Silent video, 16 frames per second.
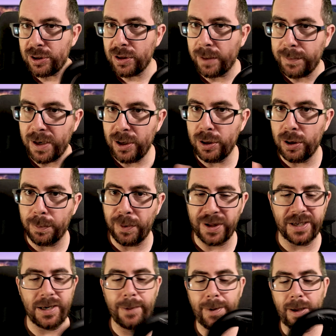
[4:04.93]
también lo
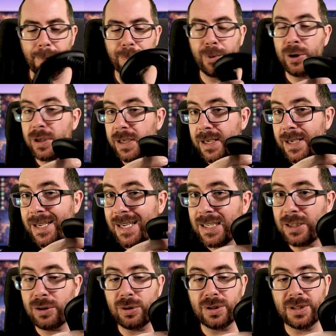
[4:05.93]
puedes lavar porque
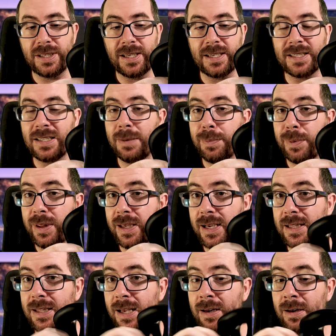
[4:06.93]
esto sí que se puede
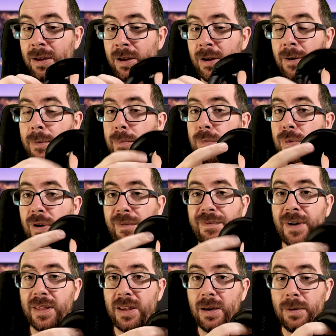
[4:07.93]
quitar muy
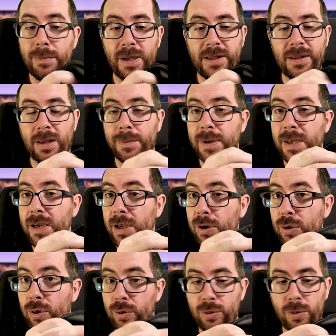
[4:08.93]
fácilmente. Viene
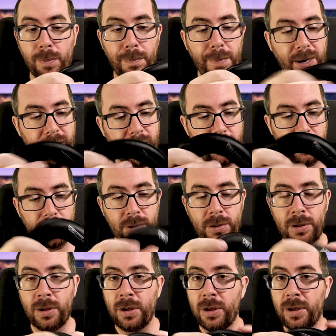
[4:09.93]
con un velcro,
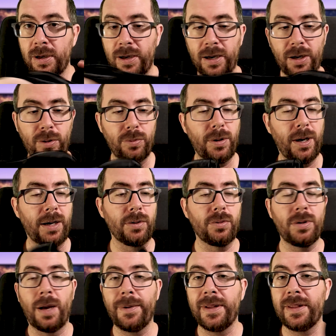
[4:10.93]
el cual
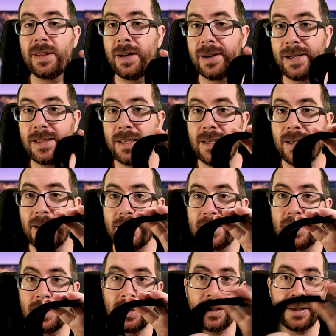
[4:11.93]
una vez
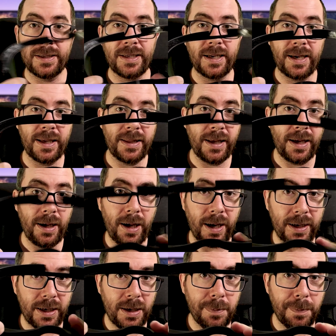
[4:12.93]
retiras se queda
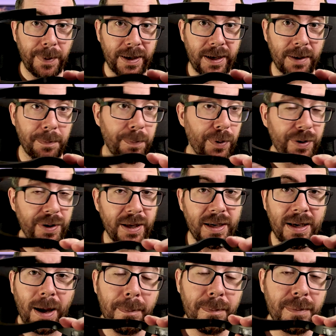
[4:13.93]
aquí para poder
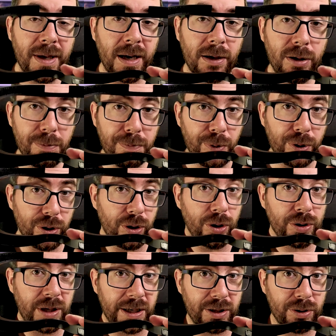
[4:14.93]
cambiarlo por
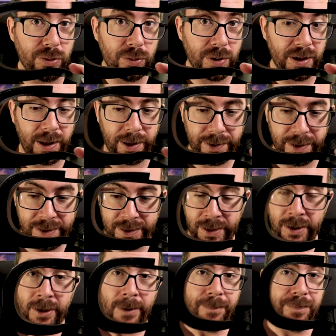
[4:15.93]
otras unidades.
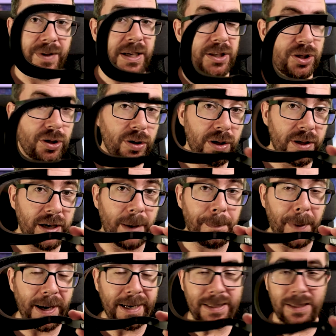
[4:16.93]
De hecho en el
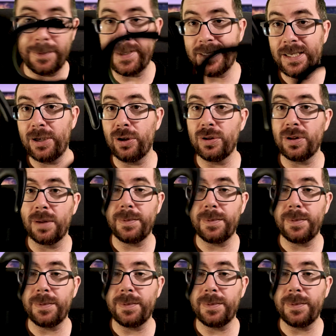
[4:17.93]
paquete básico te